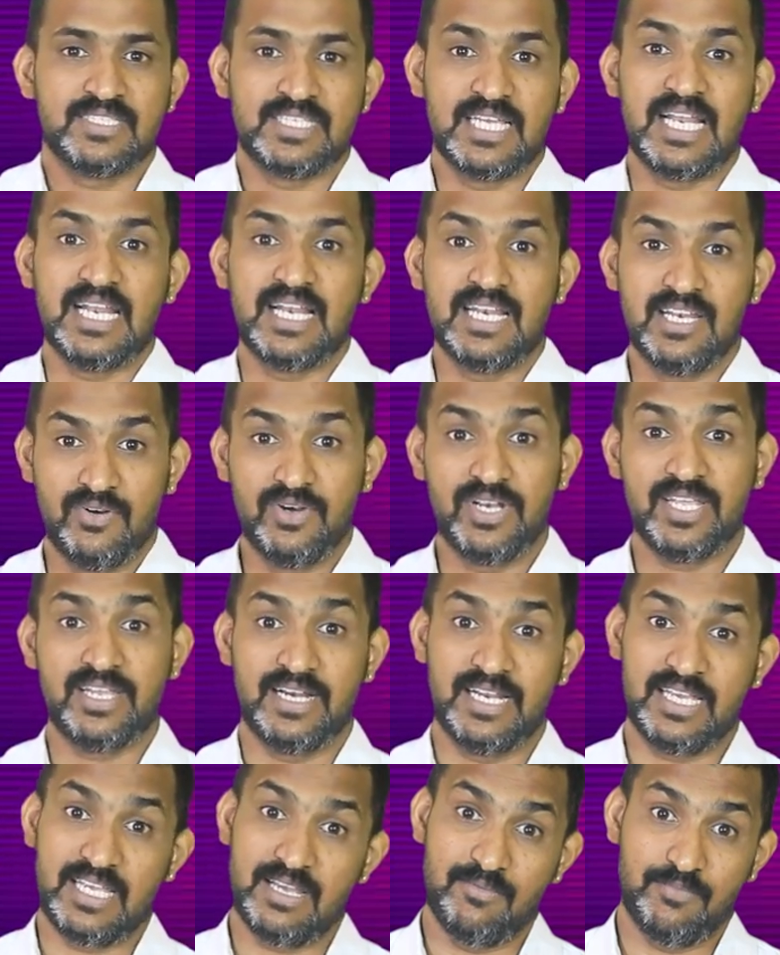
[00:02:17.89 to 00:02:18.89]
சரியான
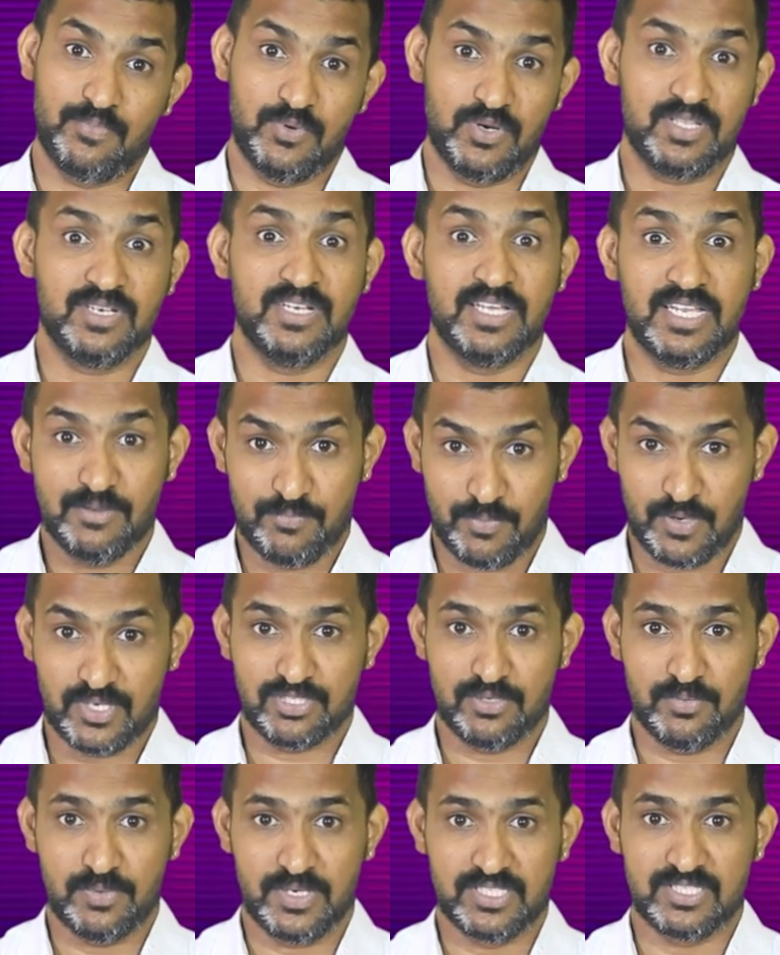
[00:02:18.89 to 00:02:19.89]
லேர்னிங் கிடைக்காம போகிறதுக்கு நிறைய
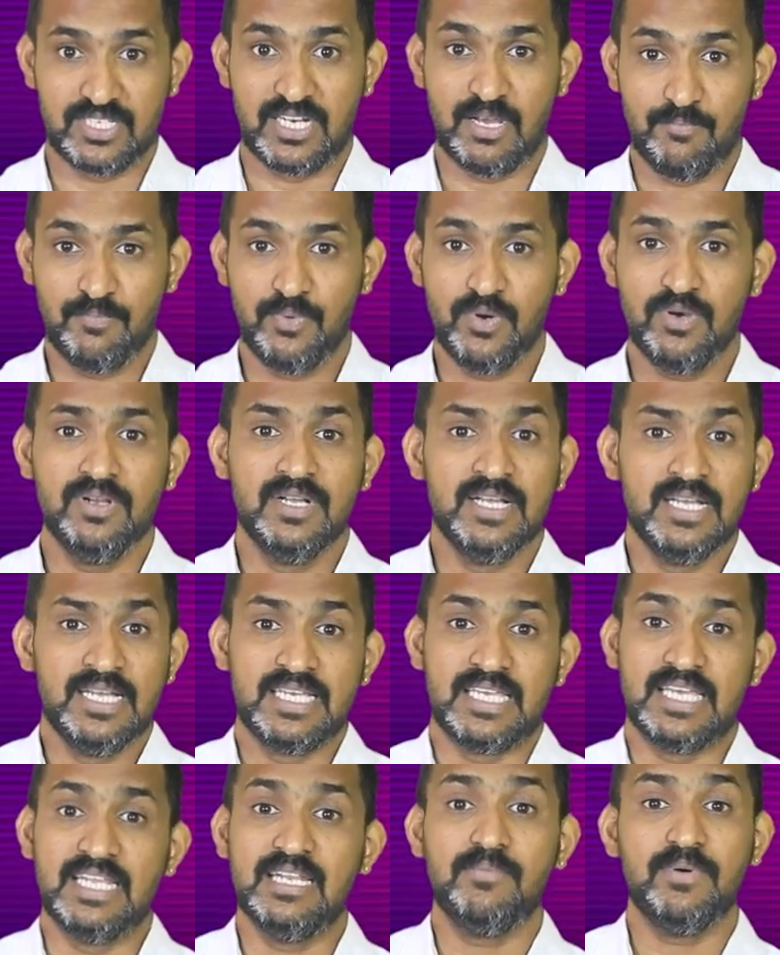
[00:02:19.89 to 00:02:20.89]
பாசிபிலிட்டிஸ் இருக்குது அப்போது
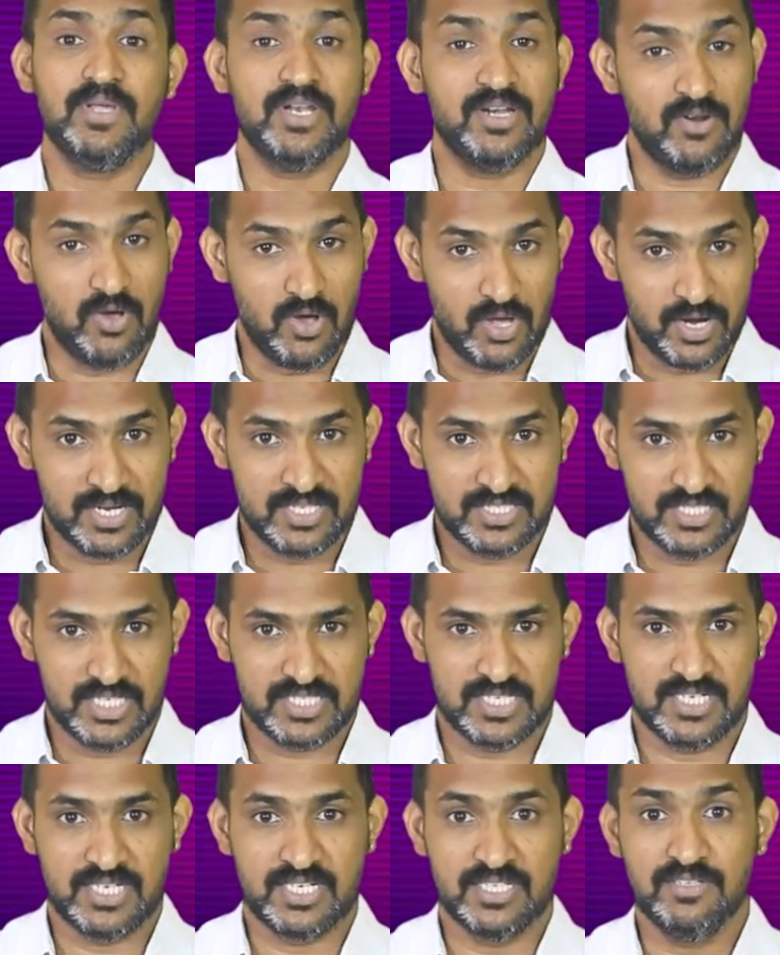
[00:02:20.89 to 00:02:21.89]
என்ன மாதிரியான
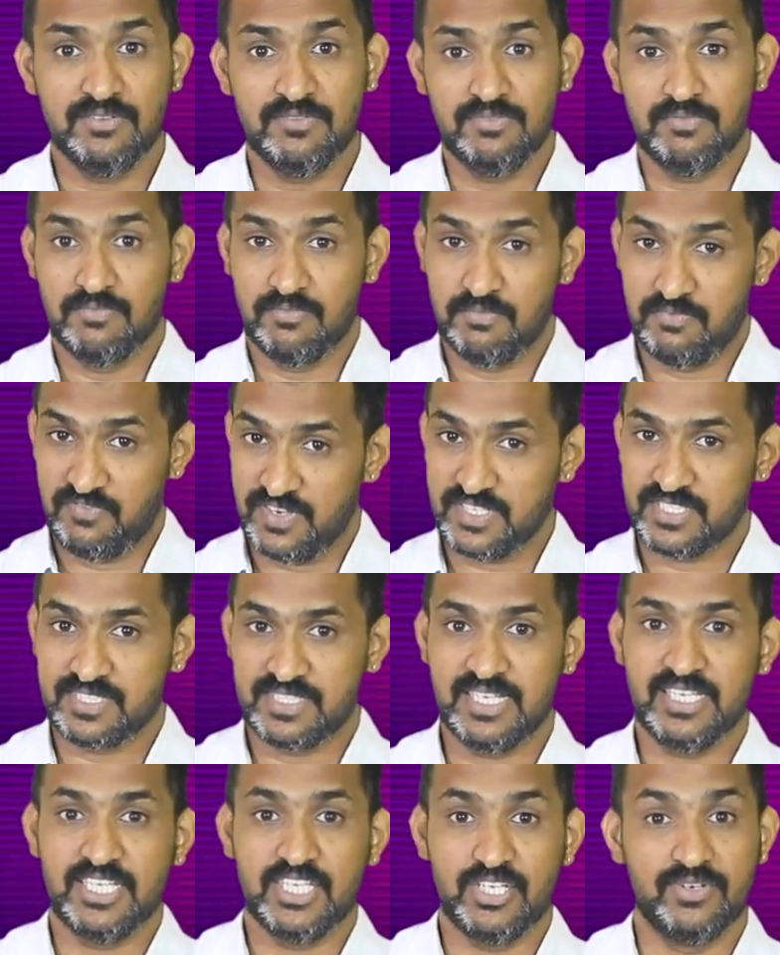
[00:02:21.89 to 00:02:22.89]
ஆர்கனைசேஷன்ன்றது
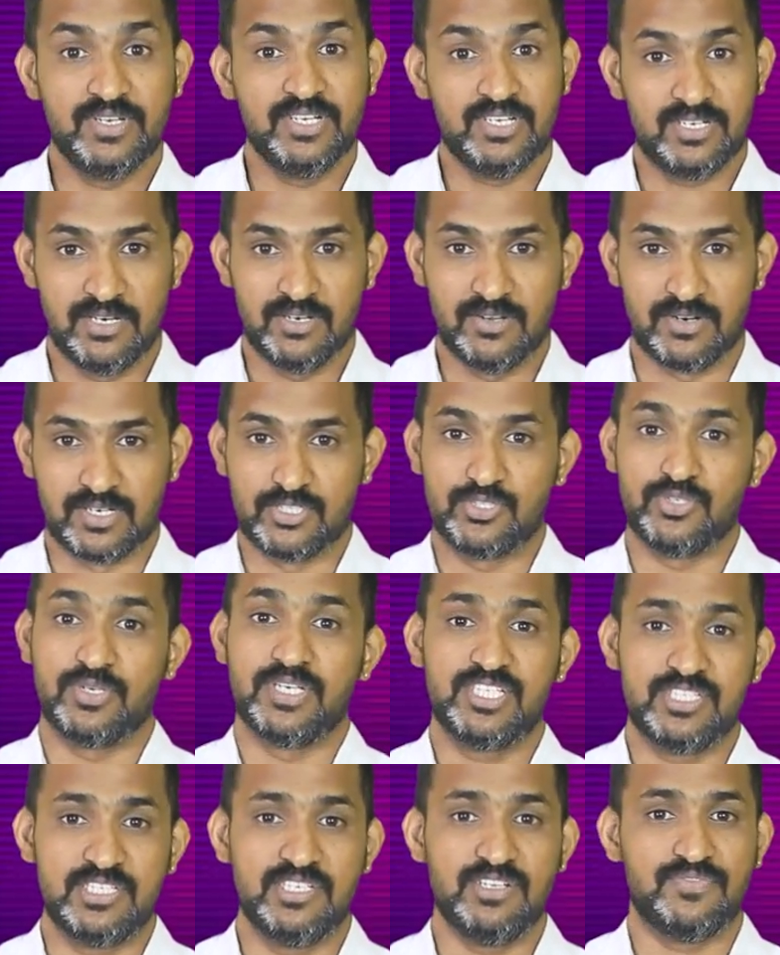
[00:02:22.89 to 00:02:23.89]
ஃபஸ்ட் திங் யூ நீட் லேர்ன் ஸோ
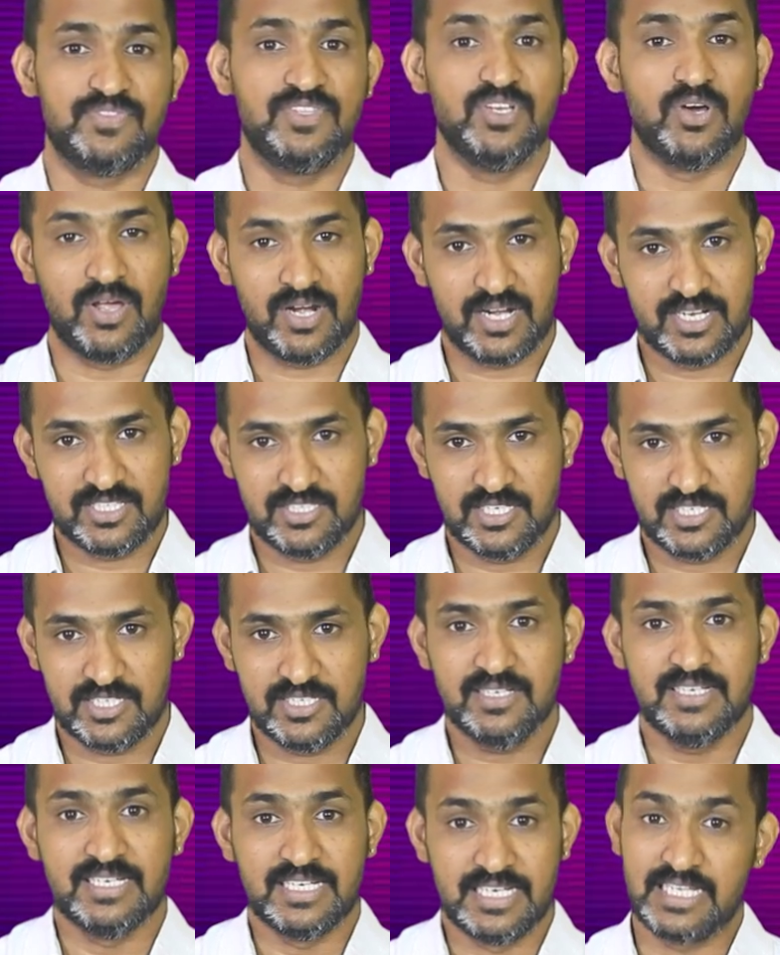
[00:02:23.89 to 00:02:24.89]
ஹிஸ்ட்ரி ஆஃப் தி
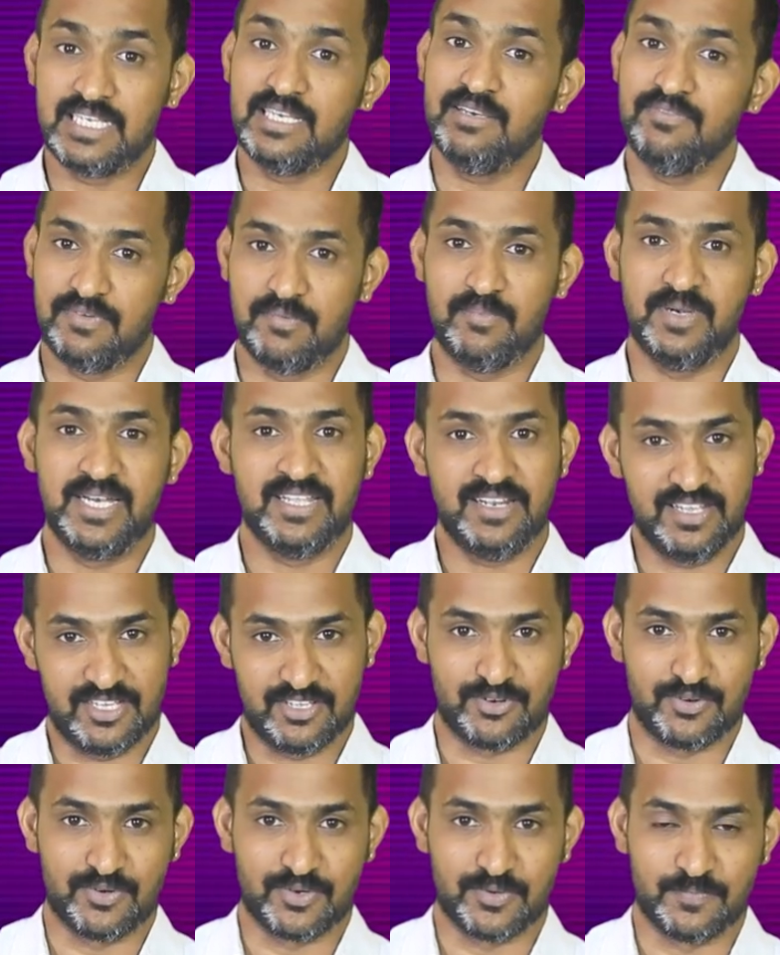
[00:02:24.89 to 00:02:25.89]
ஆர்கனைசேஷன் நீங்கள்
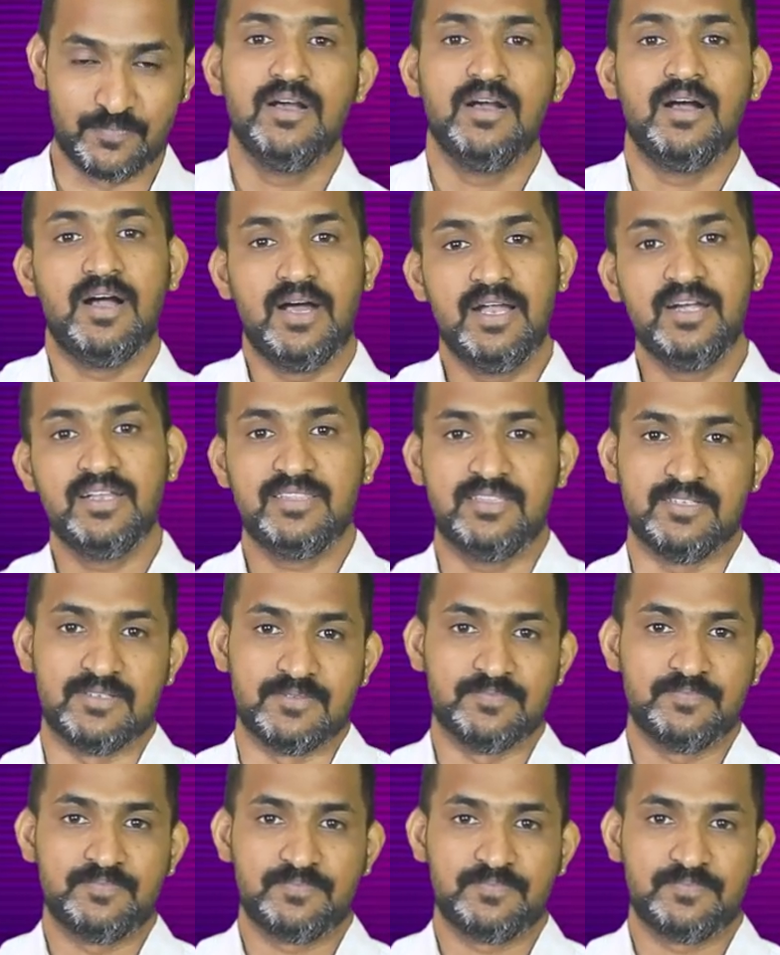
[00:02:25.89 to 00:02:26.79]
ஃபெமிலியராக இருக்கணும் அடுத்து